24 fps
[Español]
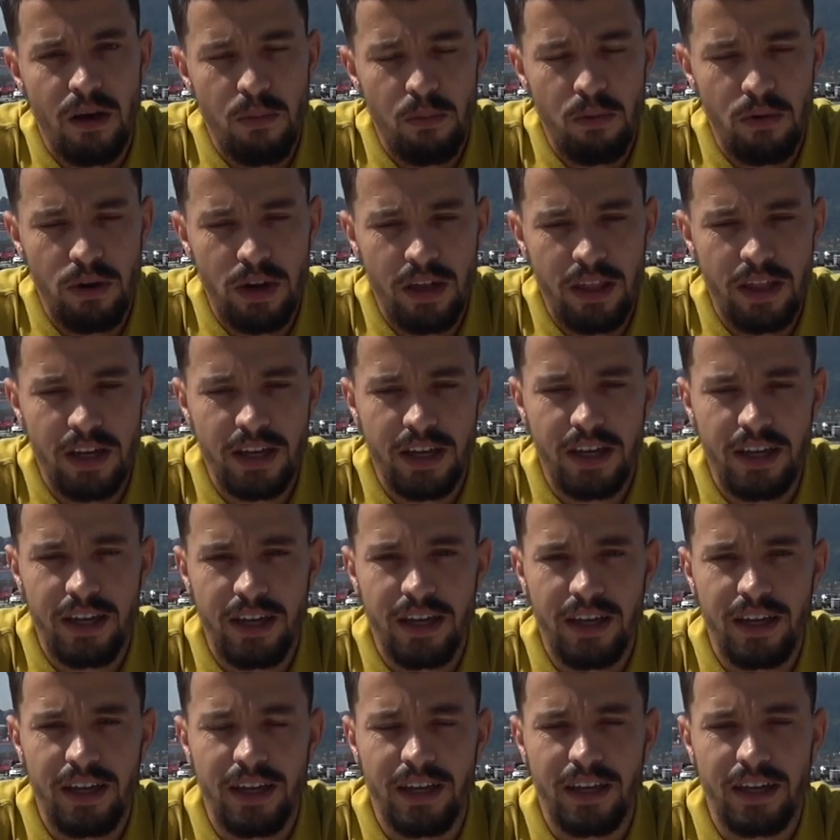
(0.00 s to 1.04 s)
Pues nada,
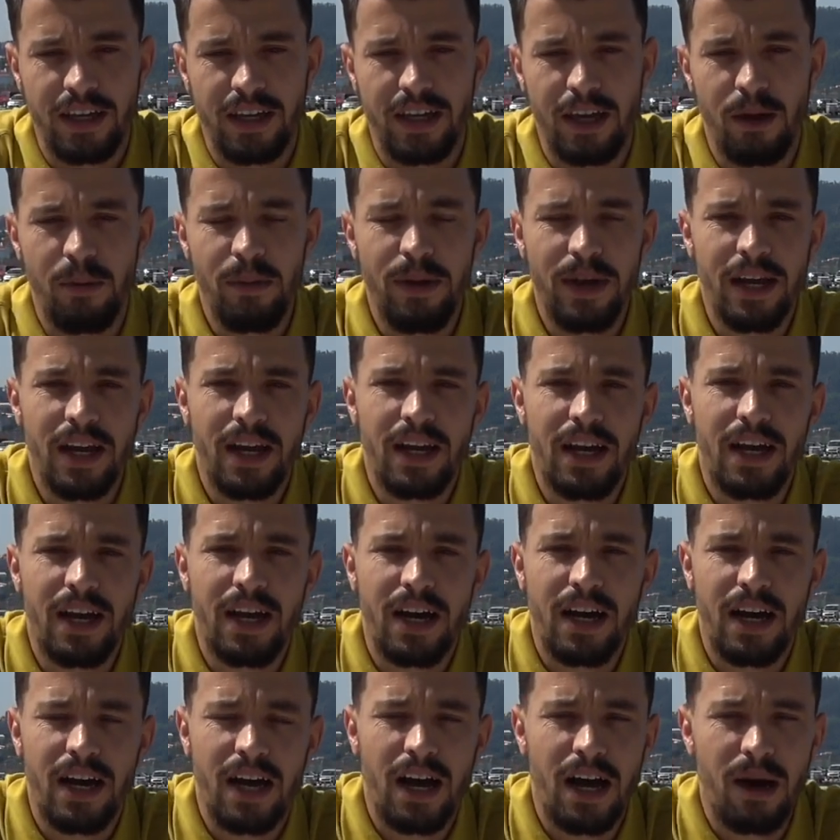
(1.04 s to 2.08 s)
que, vengan
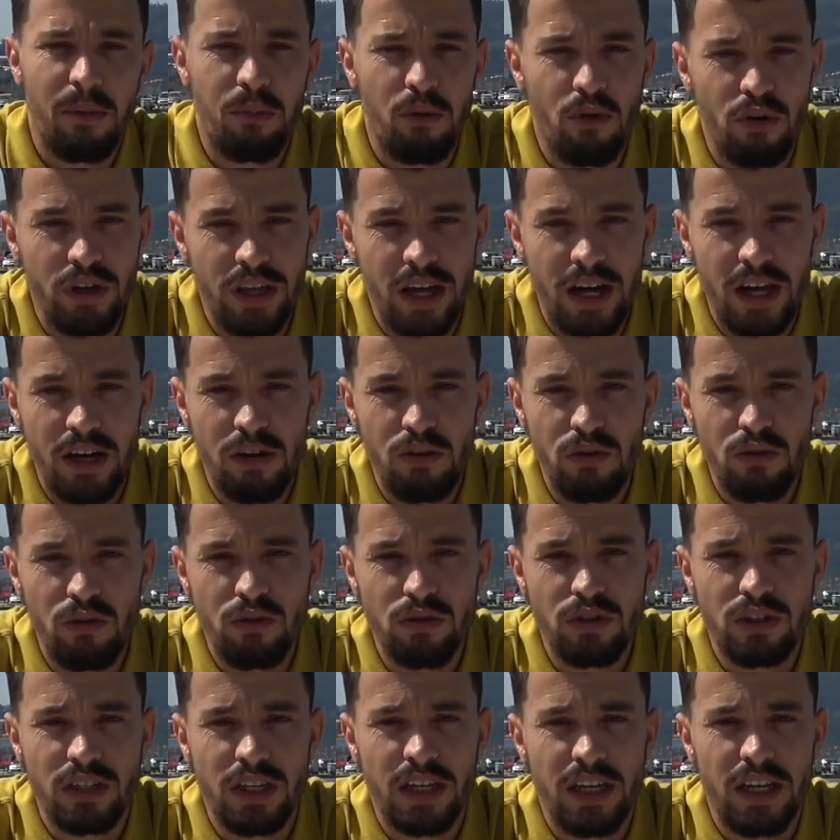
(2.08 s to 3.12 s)
a
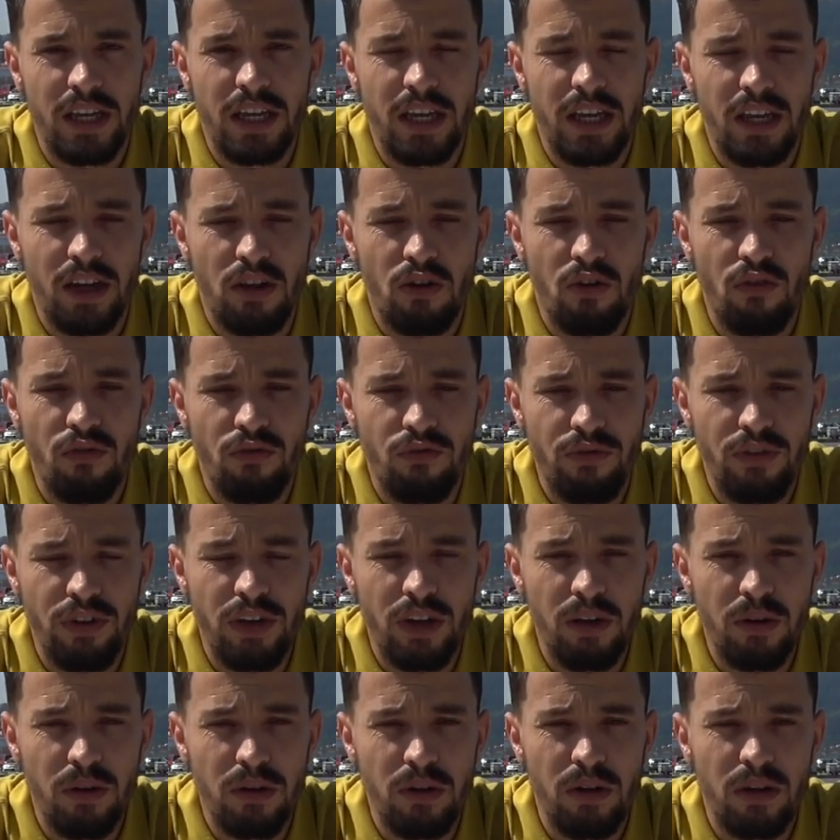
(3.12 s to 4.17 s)
apoyarnos, que
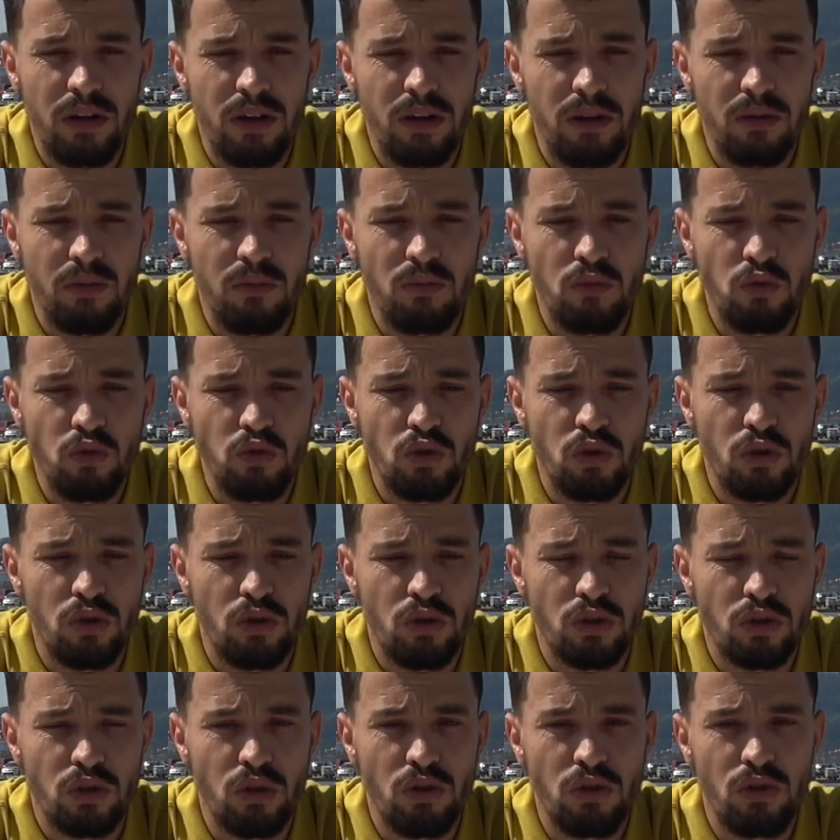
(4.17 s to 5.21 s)
confíen eh, mucho en
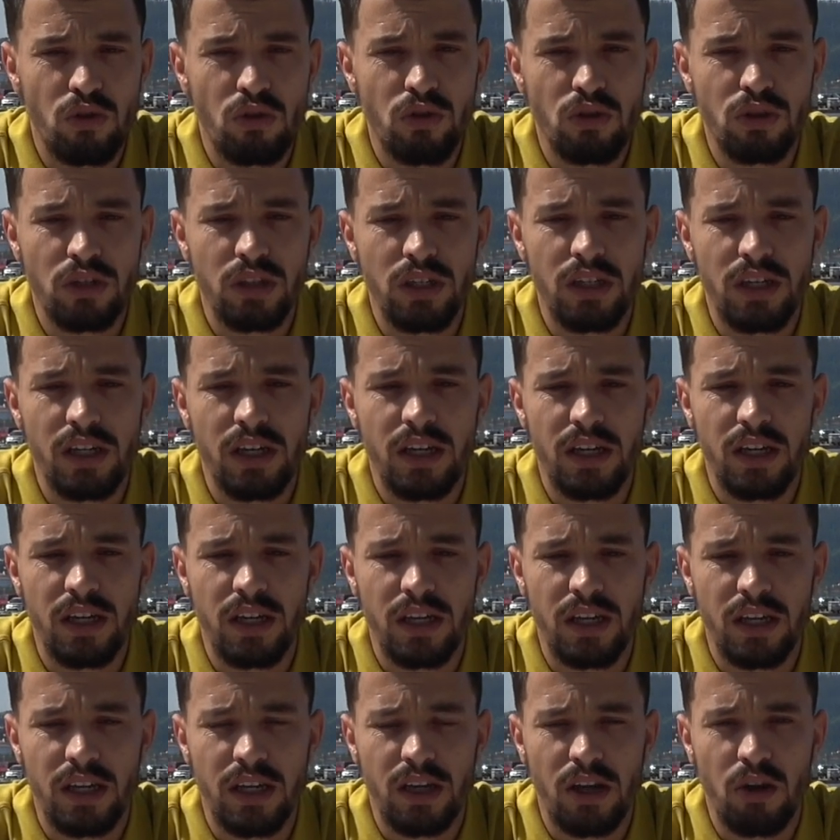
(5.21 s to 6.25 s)
nosotros y
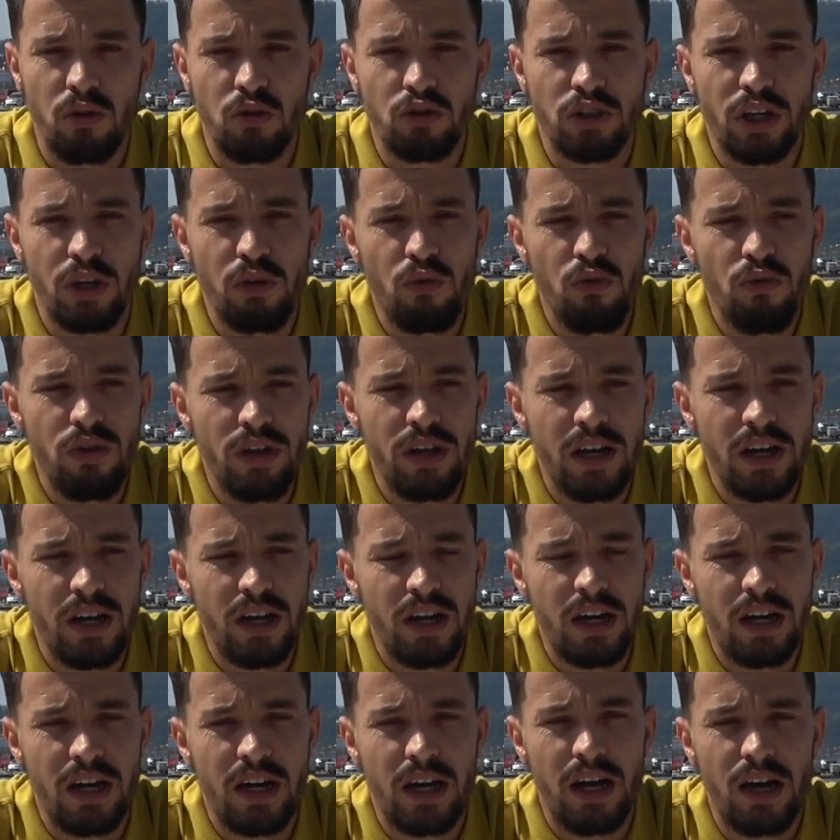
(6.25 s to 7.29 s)
que, nos ayuden
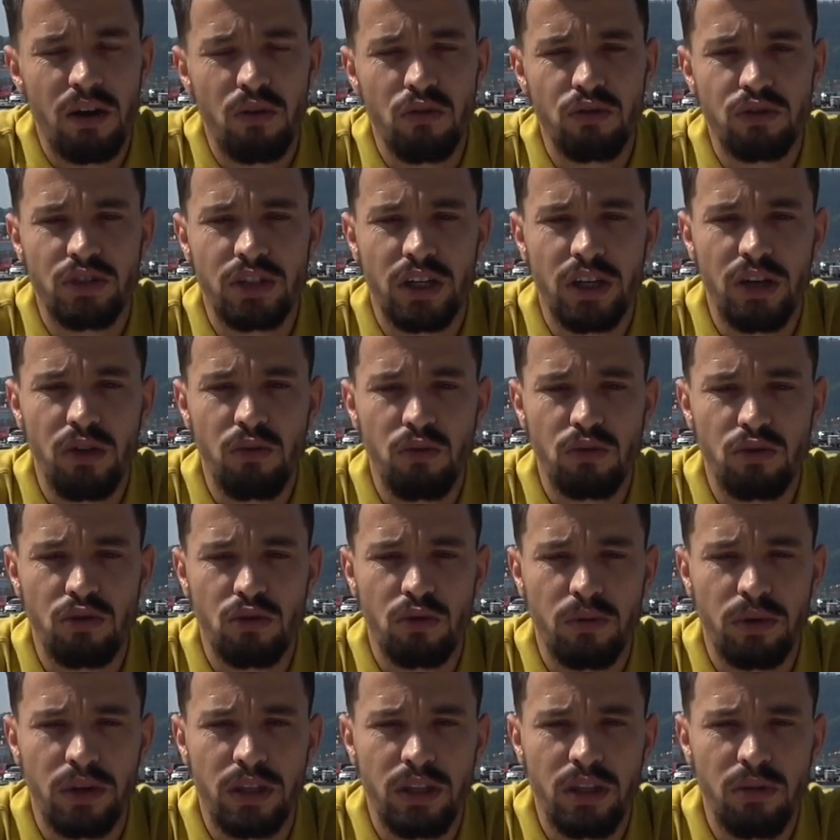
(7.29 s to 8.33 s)
a conseguir
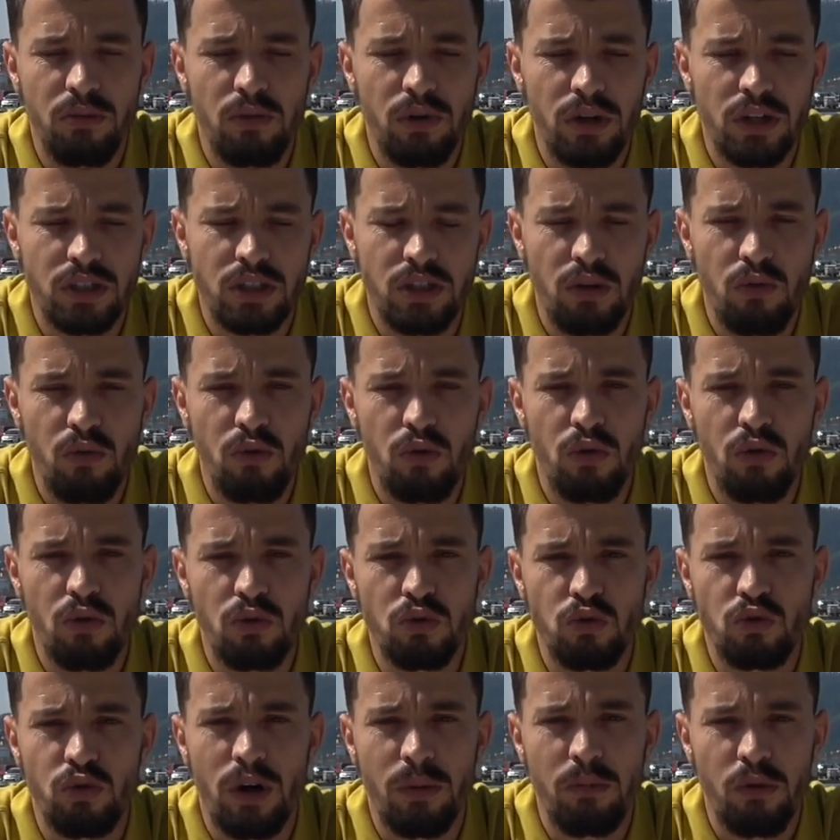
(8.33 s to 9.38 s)
nuestro objetivo, que seguro
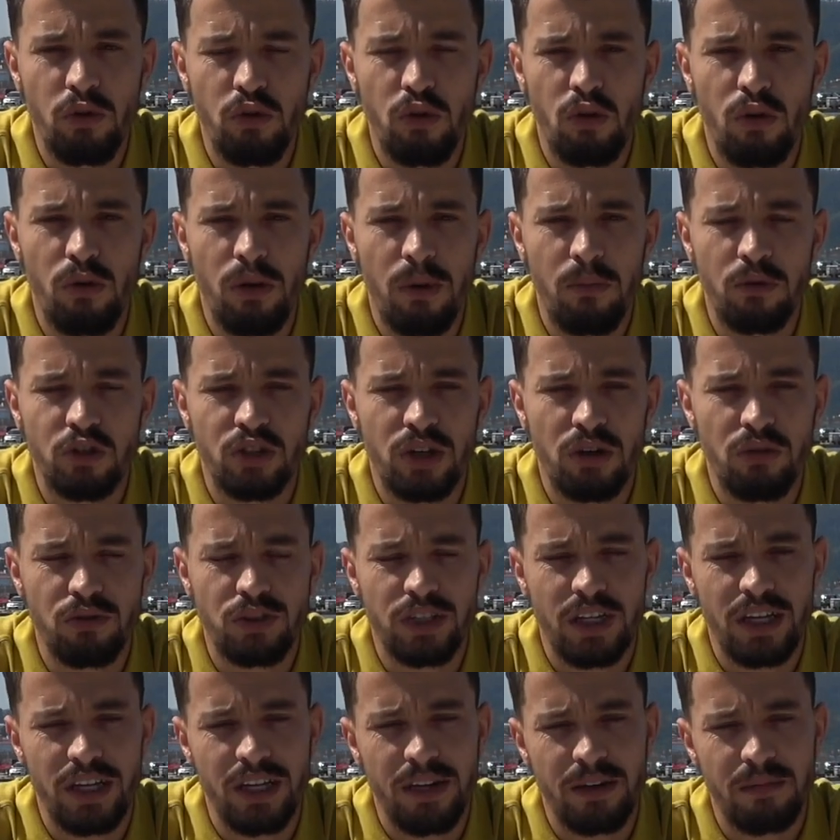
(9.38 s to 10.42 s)
con su apoyo lo vamos a
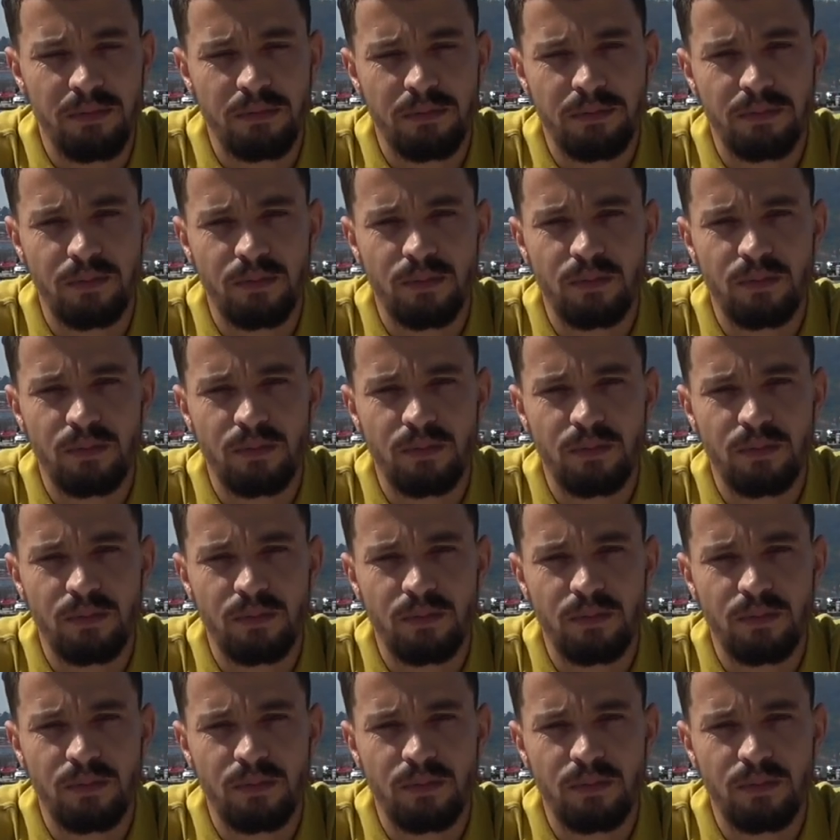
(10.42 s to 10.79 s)
conseguir.